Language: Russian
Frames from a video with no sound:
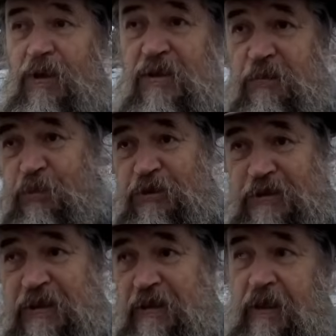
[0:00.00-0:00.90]
мы
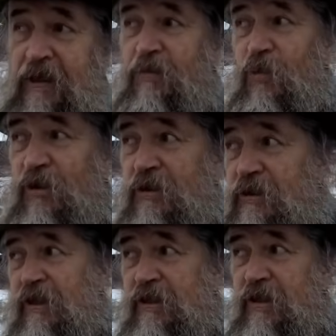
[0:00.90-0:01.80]
запустили,
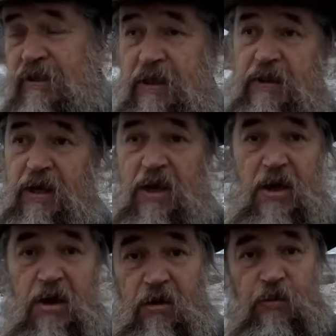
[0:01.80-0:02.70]
можно так сказать,
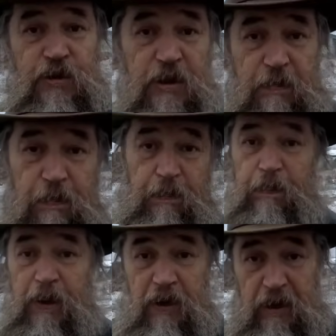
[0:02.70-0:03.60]
уже
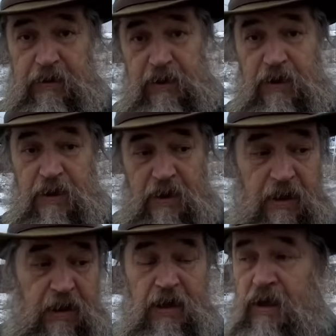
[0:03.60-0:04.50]
прокат
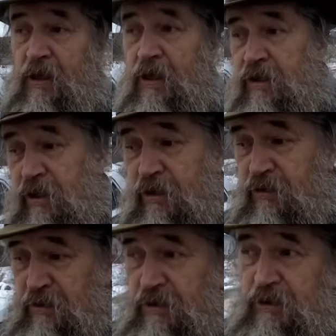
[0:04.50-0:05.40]

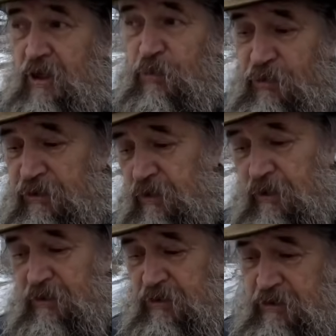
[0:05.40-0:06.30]
серьезных,
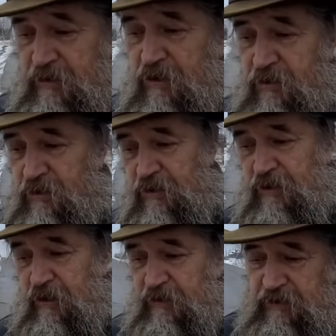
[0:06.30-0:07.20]
работник, э,
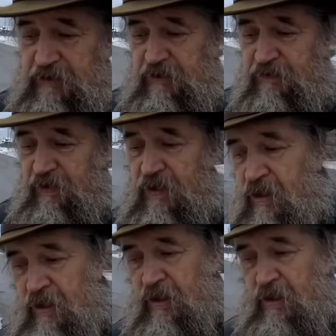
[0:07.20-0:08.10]
серьезных артистов,
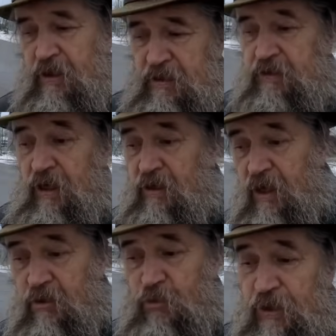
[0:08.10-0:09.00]

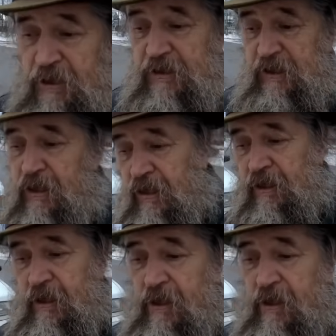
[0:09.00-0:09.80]
так как у нас